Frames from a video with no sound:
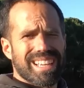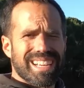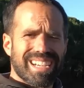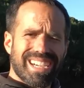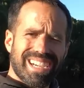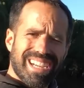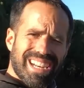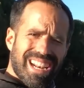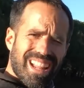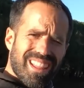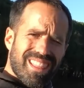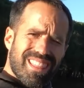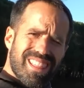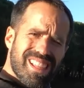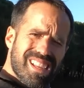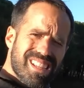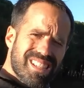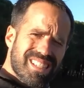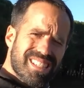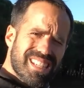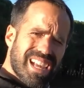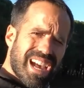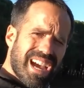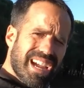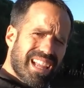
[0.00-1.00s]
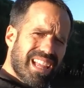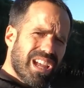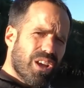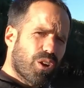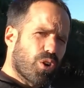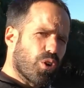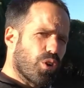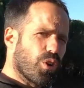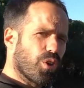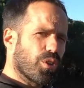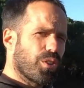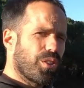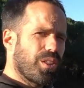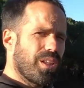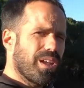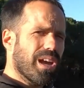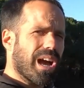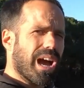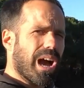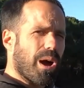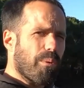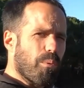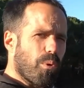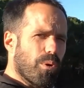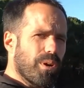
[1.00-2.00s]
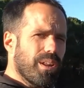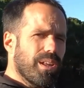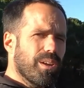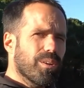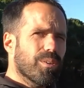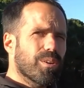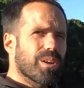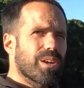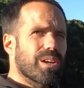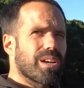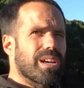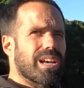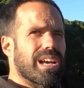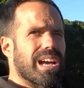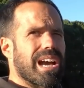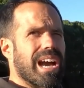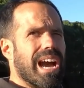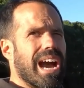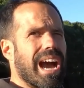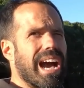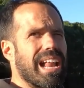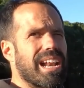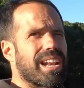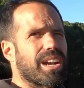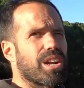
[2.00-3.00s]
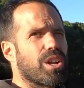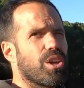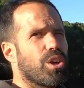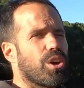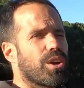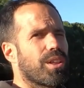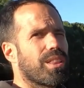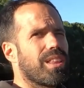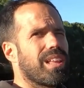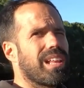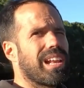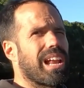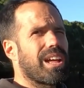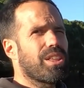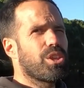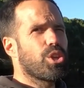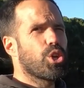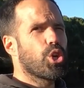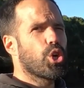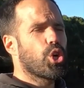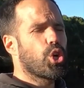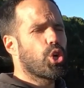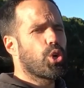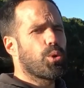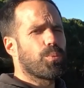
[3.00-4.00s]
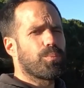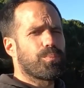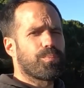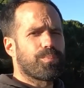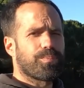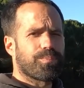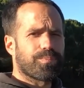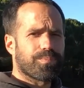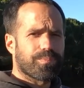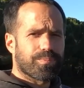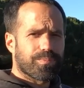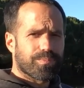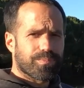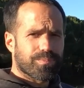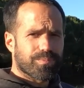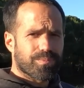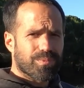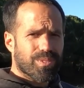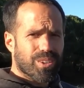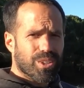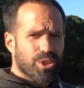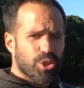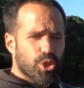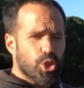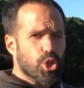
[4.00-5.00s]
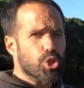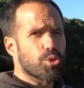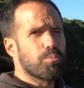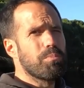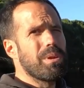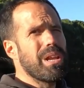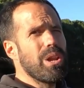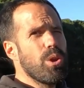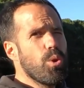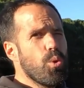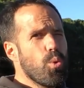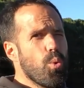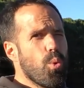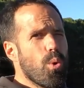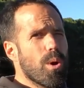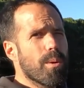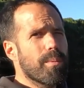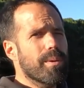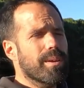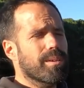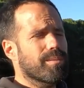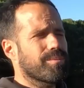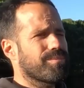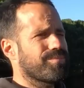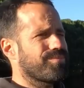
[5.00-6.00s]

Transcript: Gracias a que conocí a Bonnie alrededor del año 2009